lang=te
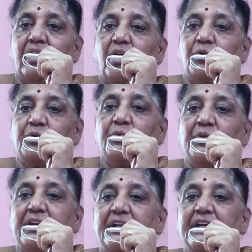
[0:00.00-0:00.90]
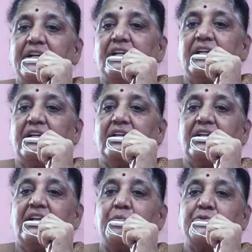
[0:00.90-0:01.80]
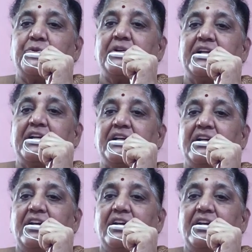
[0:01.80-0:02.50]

అవును నిన్నటి ఎపిసోడ్కి